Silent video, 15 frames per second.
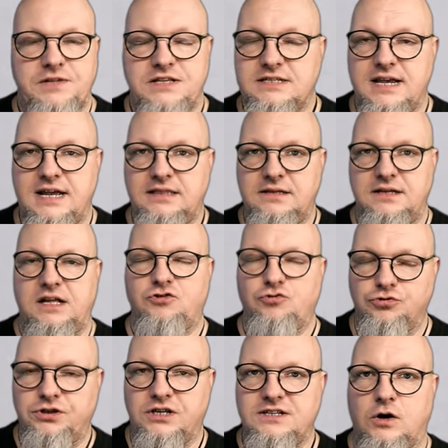Das geht nicht,
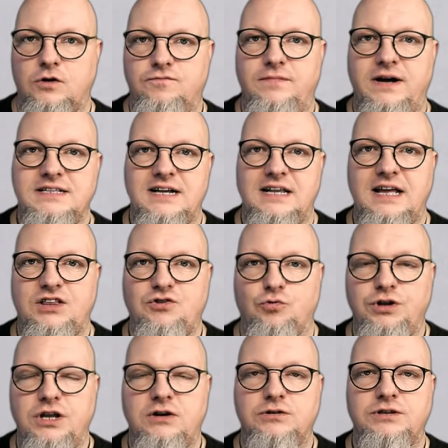darunter ist haufenweise
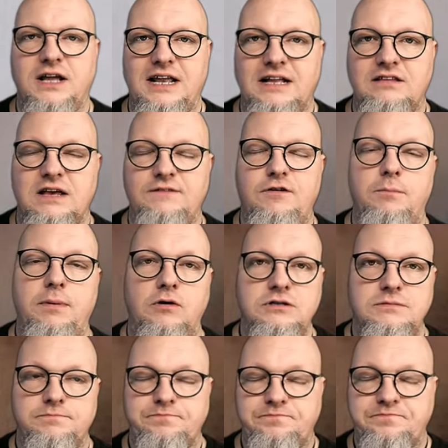Elektronik und Elektrik verbaut.